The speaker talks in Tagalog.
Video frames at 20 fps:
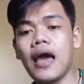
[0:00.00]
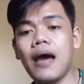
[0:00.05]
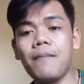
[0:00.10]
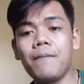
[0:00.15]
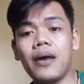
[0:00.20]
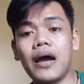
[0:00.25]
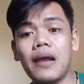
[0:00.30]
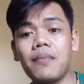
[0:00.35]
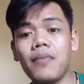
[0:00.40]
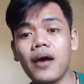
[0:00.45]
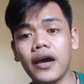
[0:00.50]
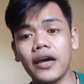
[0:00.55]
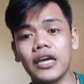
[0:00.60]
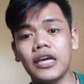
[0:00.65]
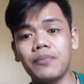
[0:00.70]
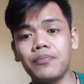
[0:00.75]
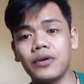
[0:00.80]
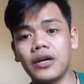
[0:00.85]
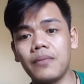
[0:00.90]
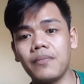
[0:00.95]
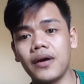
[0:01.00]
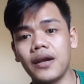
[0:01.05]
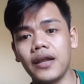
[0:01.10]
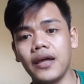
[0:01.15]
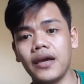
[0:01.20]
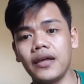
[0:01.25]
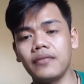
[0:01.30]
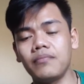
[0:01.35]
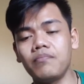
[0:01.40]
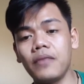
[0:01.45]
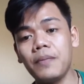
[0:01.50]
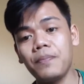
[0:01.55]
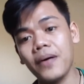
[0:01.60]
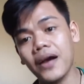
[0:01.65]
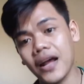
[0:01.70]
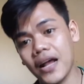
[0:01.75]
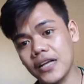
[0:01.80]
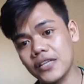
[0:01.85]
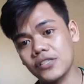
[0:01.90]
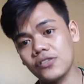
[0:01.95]
para makaipon naman and may
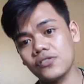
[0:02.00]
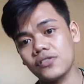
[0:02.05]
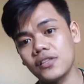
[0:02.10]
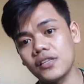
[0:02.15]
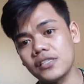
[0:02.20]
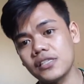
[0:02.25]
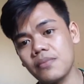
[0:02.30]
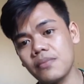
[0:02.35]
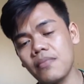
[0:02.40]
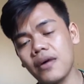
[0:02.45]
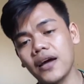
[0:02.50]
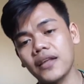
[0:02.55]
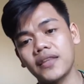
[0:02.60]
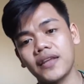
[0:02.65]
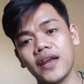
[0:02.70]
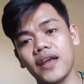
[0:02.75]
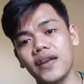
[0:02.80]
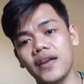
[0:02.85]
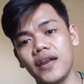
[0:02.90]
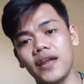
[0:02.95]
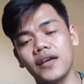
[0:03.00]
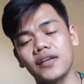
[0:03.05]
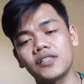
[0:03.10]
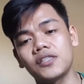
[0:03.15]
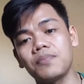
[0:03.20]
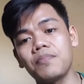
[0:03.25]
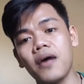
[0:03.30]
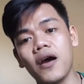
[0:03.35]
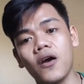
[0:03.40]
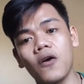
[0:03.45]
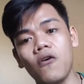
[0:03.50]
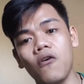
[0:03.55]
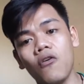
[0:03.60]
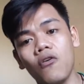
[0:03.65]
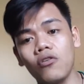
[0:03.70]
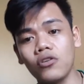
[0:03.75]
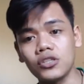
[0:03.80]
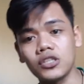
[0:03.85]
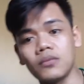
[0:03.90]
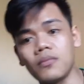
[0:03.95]
panggastos din sa mga trainings bago
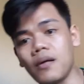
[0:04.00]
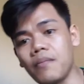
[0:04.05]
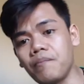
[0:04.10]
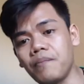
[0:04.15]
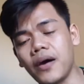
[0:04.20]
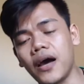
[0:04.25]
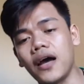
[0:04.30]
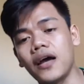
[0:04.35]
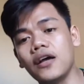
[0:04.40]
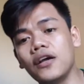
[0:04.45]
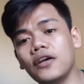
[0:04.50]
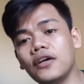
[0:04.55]
ako sumampa.